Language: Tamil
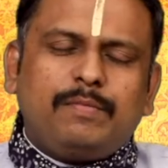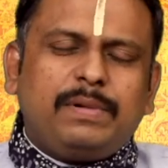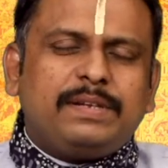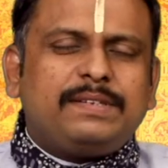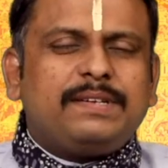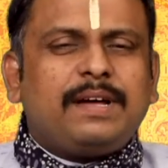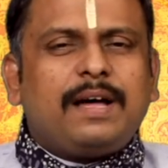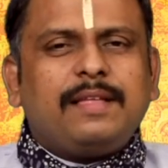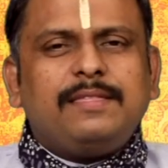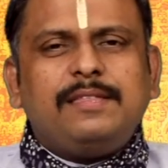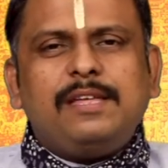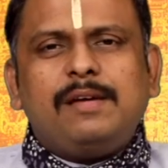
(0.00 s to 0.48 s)
ரொம்ப
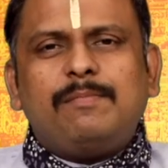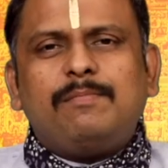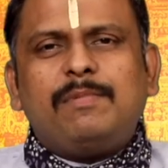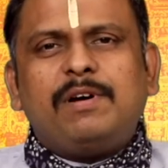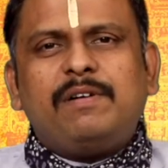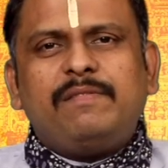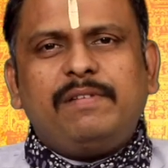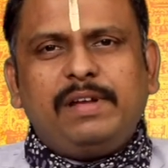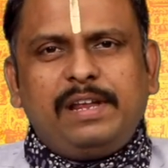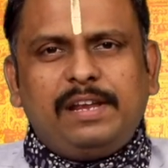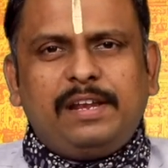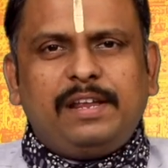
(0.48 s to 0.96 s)

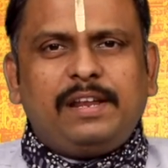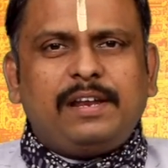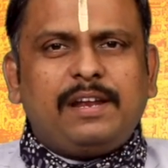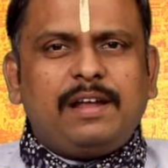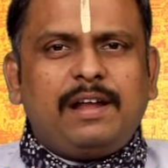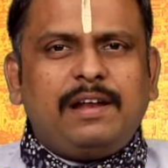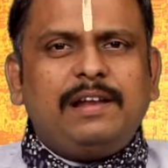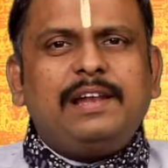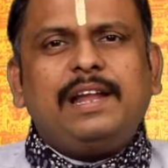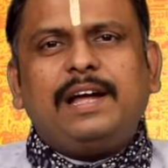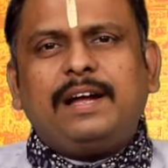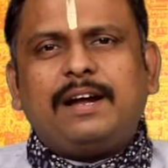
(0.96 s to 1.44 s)
சாத்தியமாகவே இன்றைய
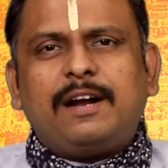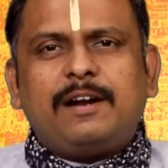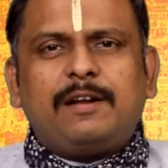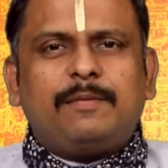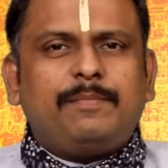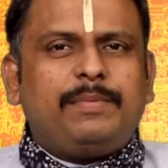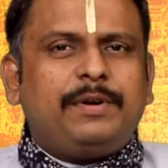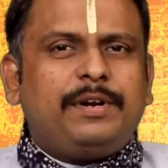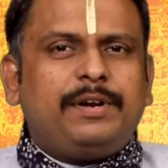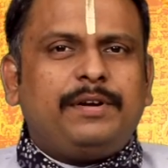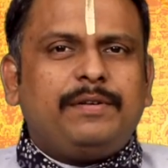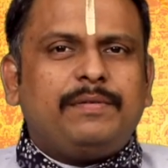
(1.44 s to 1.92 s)
நாளில்
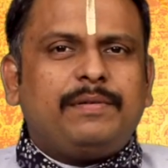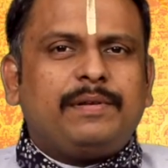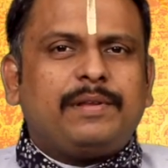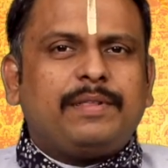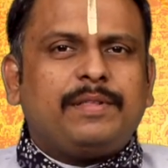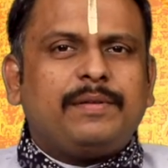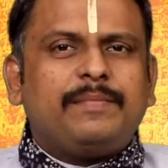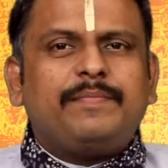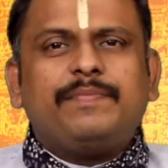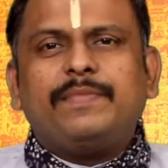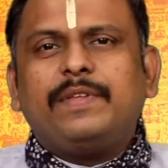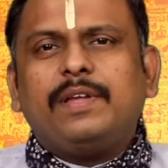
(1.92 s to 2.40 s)
காணப்பட்டுட்டு
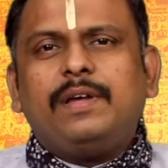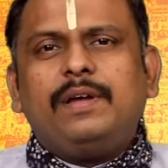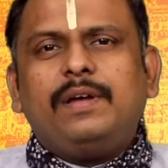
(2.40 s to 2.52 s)
வருது